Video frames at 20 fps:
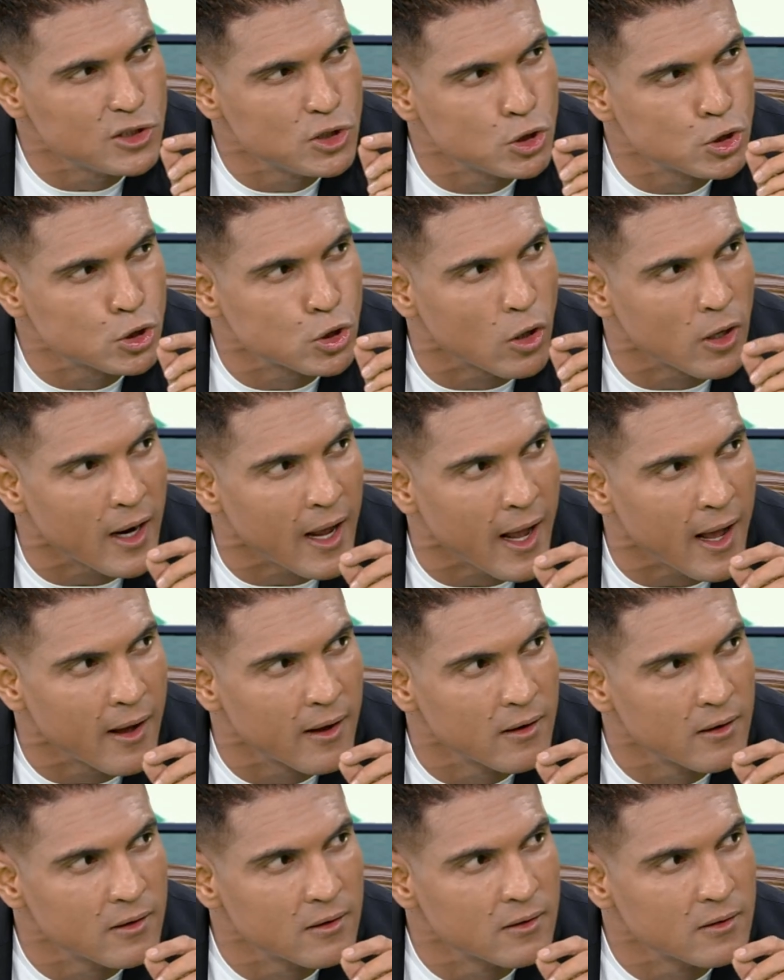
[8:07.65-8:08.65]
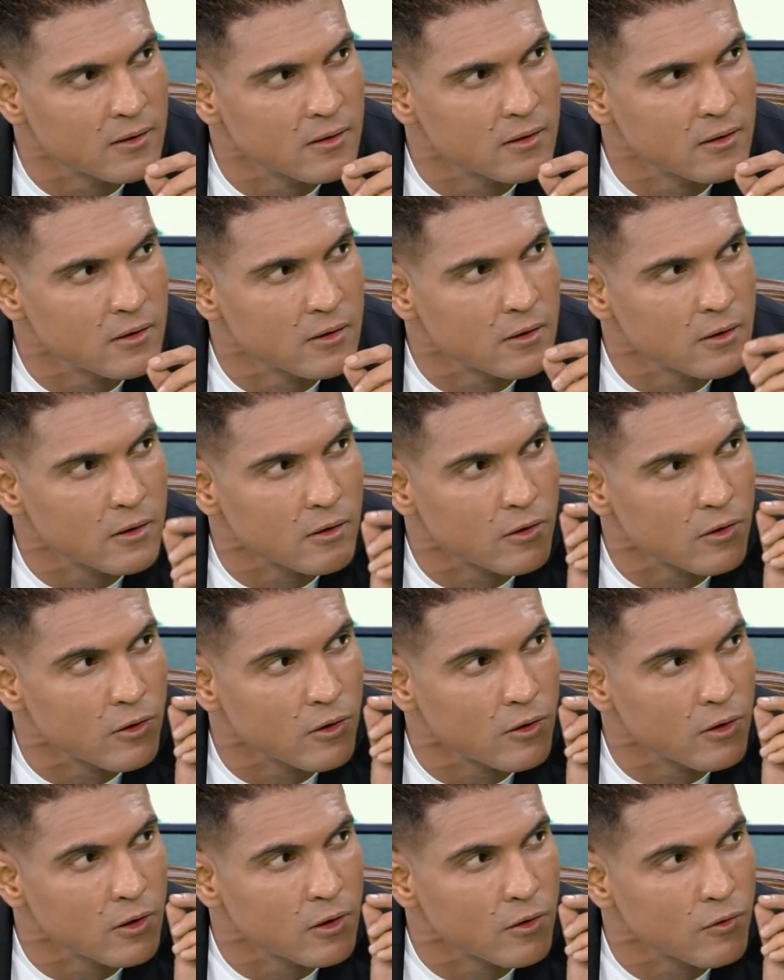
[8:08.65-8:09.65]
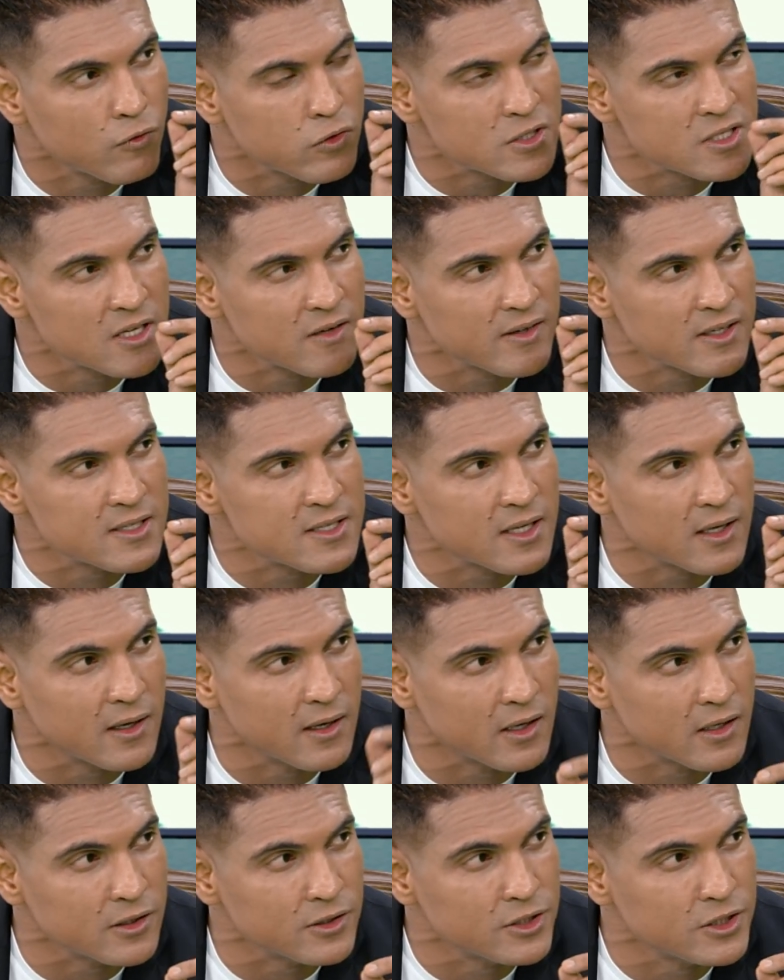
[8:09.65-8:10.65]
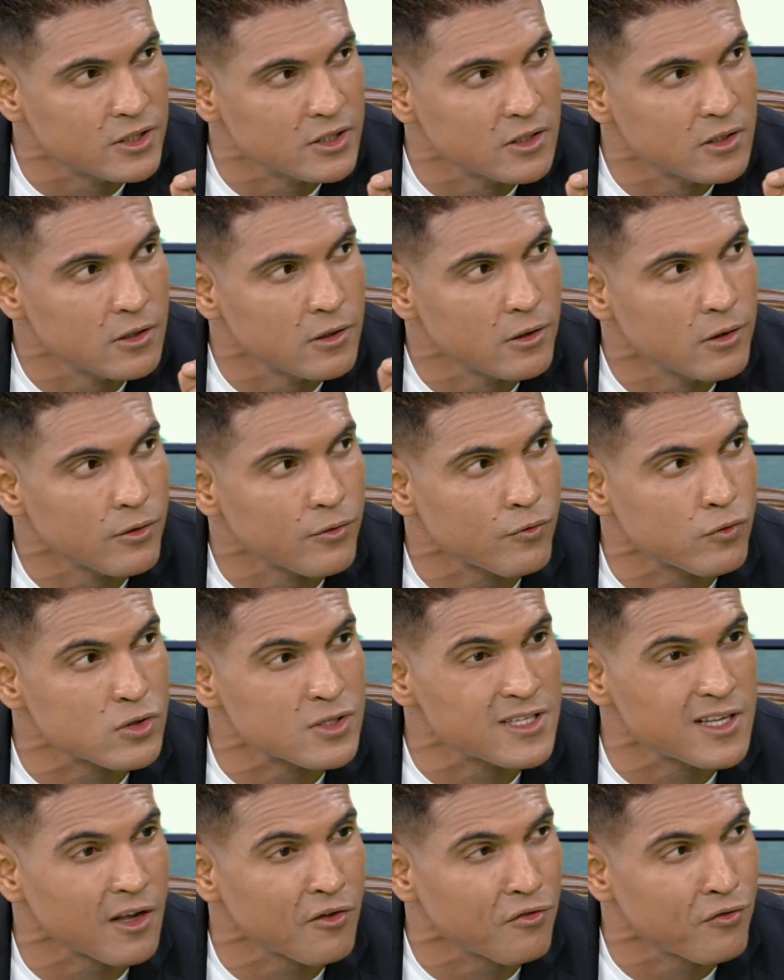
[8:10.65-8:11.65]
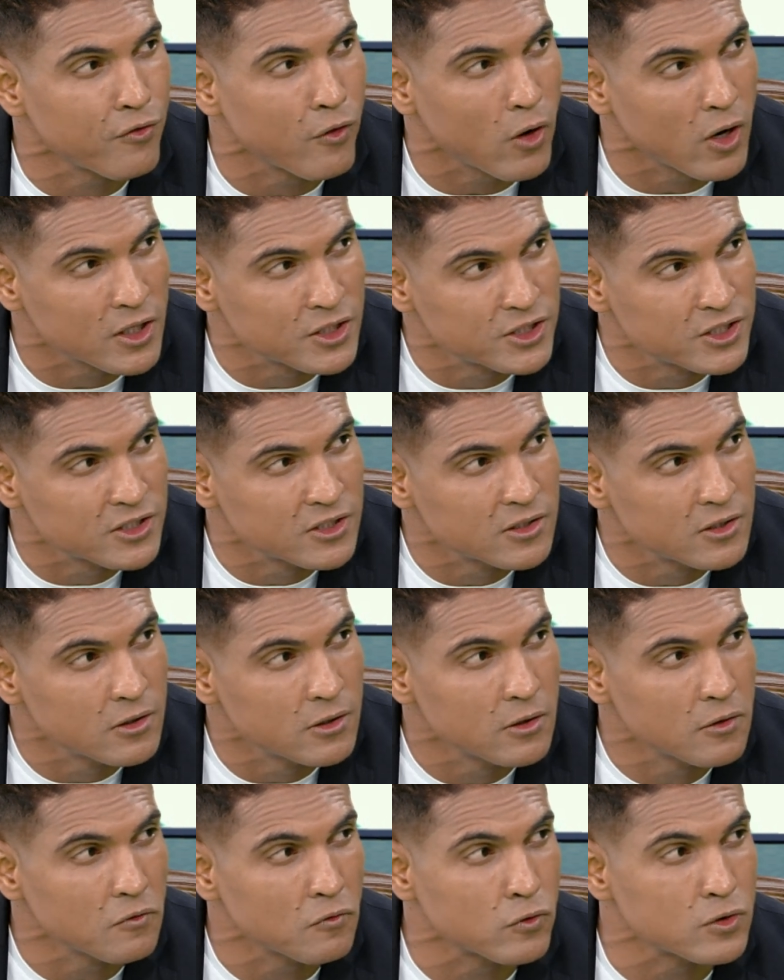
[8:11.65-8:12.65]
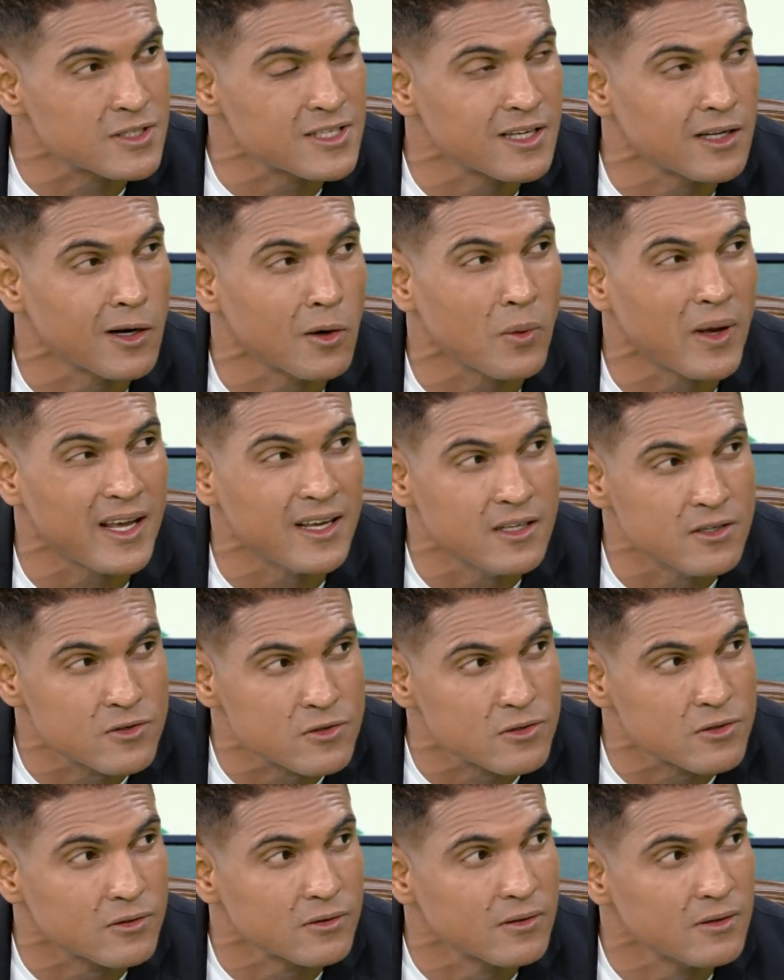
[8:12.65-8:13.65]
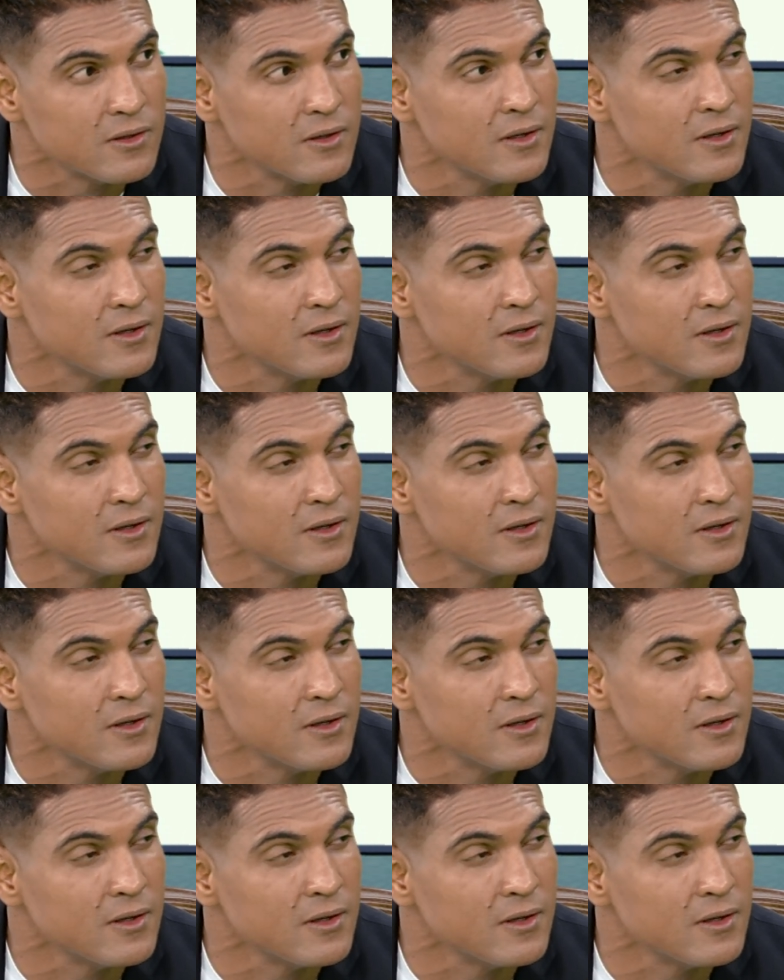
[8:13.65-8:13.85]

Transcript: de chorar. Você vai ser grande. Você é forte. Você não é isso.